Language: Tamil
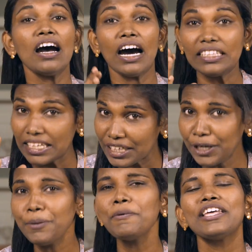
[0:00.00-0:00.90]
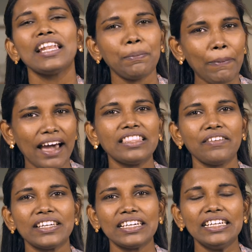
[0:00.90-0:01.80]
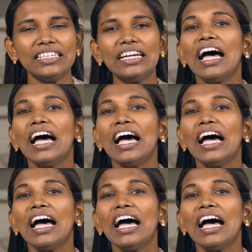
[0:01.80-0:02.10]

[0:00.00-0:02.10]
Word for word: அந்த எழுப்புதலை பார்த்தவர்கள்